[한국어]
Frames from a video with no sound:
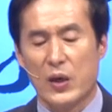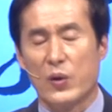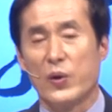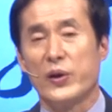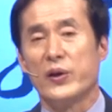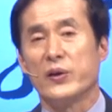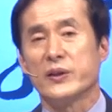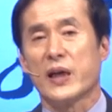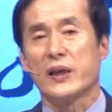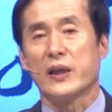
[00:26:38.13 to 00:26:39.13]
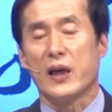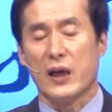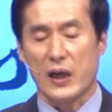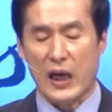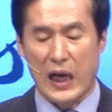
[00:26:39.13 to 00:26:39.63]
오히려
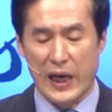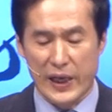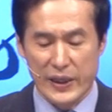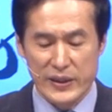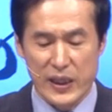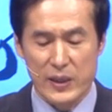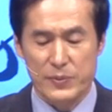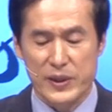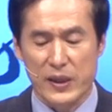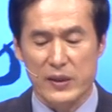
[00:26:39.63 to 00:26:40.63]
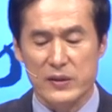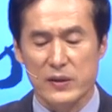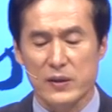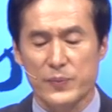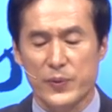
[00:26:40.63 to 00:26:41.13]
자기가 가해자 입장에서